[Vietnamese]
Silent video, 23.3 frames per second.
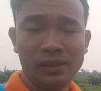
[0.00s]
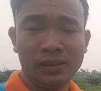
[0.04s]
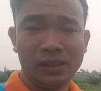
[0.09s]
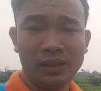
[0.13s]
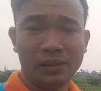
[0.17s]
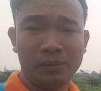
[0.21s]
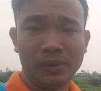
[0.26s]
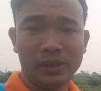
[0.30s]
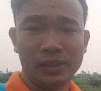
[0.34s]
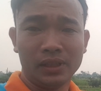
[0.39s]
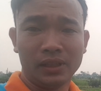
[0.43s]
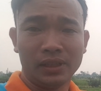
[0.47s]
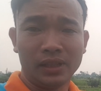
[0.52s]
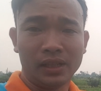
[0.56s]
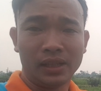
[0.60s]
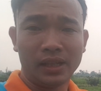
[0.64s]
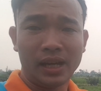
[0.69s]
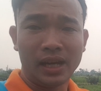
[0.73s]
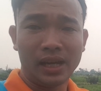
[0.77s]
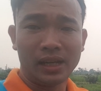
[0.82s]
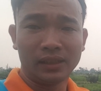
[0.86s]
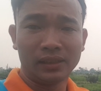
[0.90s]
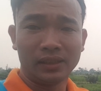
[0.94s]
thì bây giờ là
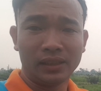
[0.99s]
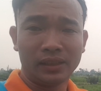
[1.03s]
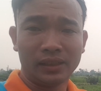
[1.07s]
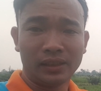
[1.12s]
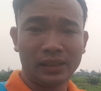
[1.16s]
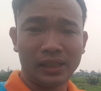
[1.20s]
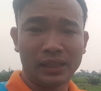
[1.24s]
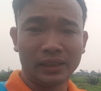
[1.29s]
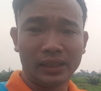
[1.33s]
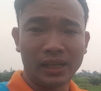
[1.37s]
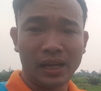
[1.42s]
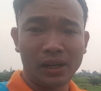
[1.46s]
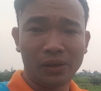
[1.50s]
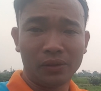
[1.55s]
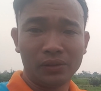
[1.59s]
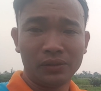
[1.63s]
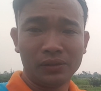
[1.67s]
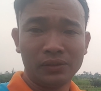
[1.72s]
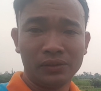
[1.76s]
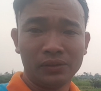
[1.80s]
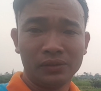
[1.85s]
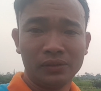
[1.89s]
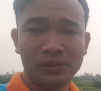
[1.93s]
đang ờ, cải tạo
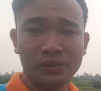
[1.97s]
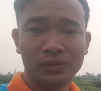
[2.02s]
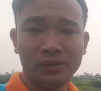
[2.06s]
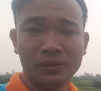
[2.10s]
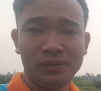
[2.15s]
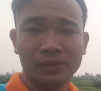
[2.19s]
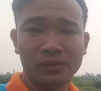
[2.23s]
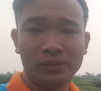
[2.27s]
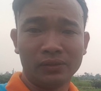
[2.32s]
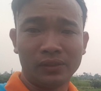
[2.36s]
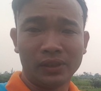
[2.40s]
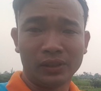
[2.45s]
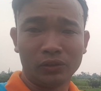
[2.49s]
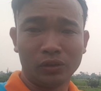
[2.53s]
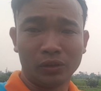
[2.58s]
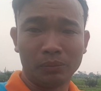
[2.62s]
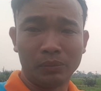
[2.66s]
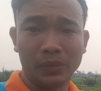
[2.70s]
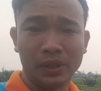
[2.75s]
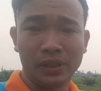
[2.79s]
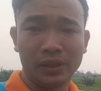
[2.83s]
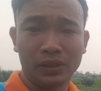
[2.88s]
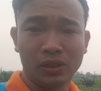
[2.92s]

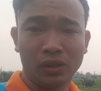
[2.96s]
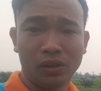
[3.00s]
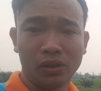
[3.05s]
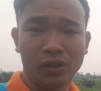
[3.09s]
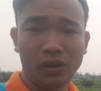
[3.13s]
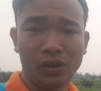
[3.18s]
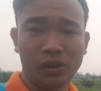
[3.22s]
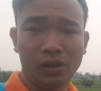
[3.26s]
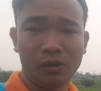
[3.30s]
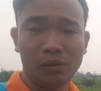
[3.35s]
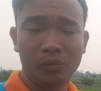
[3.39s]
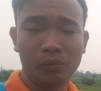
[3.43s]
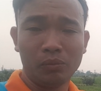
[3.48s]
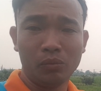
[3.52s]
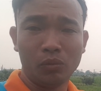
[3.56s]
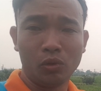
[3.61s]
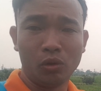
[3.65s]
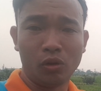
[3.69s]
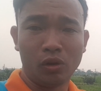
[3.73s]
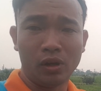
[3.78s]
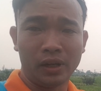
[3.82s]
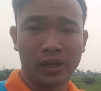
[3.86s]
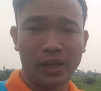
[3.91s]
chuẩn bị cho
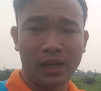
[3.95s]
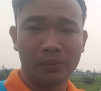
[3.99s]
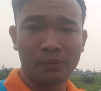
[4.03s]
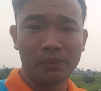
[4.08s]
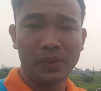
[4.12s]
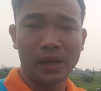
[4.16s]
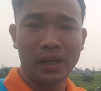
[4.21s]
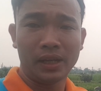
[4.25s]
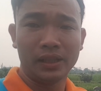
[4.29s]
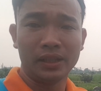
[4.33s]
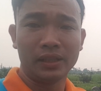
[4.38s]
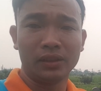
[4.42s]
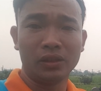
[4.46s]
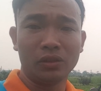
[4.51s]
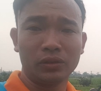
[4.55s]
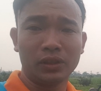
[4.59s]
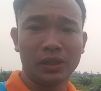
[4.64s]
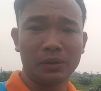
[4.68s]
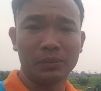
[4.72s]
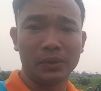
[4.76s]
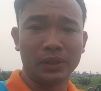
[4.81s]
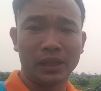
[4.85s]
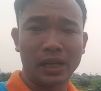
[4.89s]
mùa năm
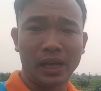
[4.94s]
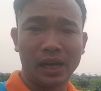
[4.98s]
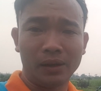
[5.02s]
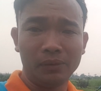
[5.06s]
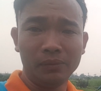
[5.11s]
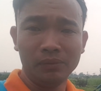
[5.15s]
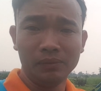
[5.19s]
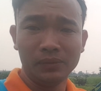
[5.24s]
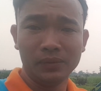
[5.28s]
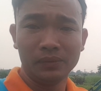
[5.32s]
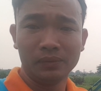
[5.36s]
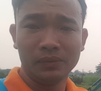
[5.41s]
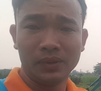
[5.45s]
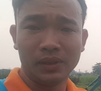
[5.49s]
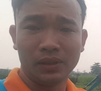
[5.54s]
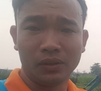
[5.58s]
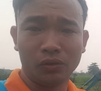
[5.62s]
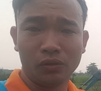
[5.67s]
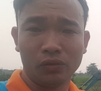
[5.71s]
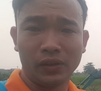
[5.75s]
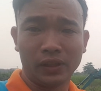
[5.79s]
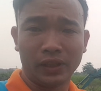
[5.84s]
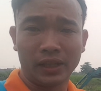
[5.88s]
2018 ở
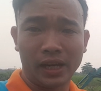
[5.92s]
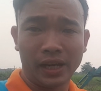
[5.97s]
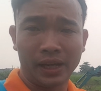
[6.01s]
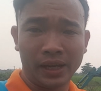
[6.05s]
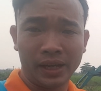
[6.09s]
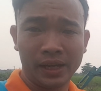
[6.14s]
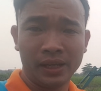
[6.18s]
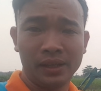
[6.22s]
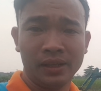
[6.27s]
khu vực này